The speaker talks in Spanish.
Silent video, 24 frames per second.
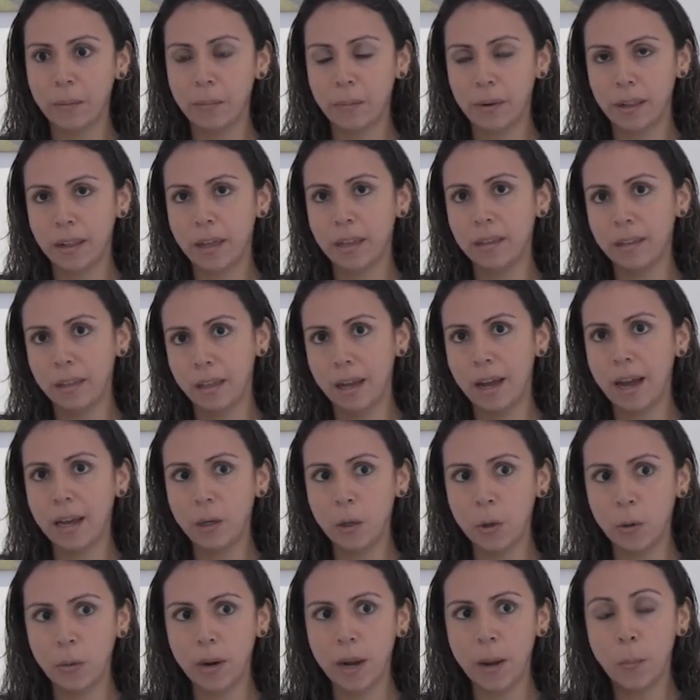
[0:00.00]
en verdad
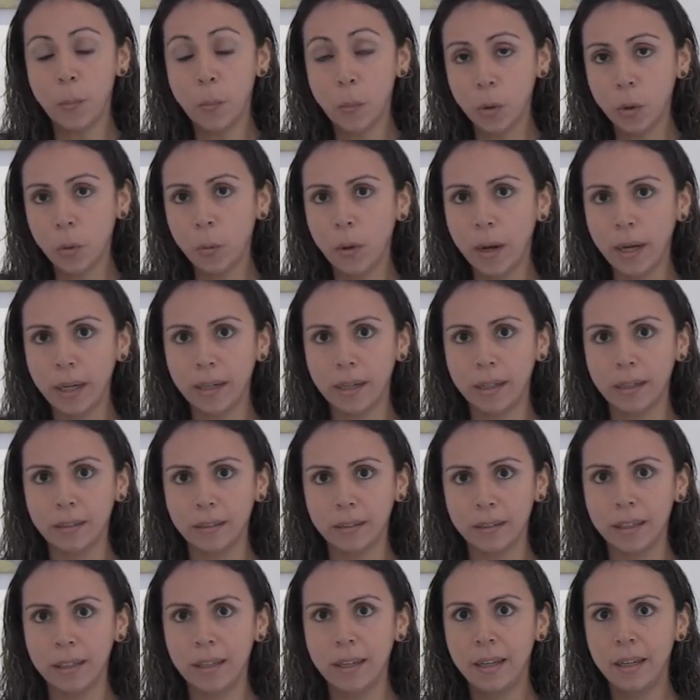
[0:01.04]
hay obras muy
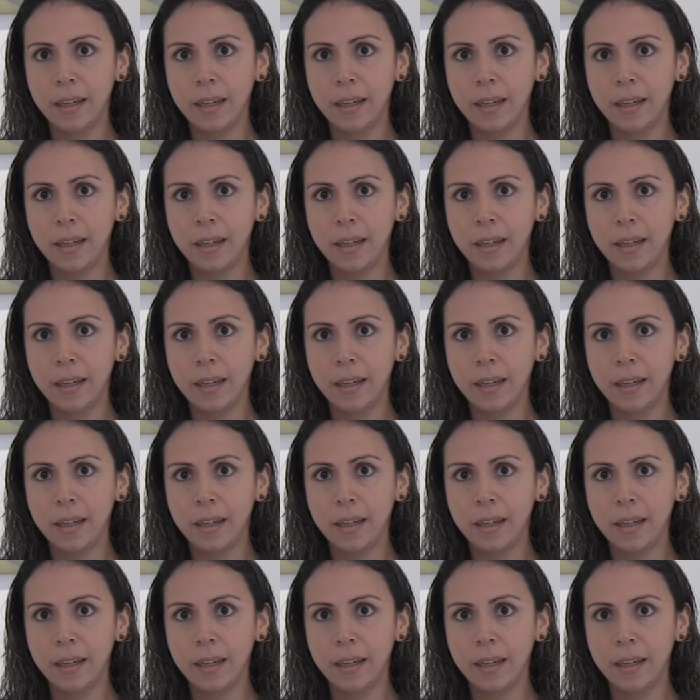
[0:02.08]
buenas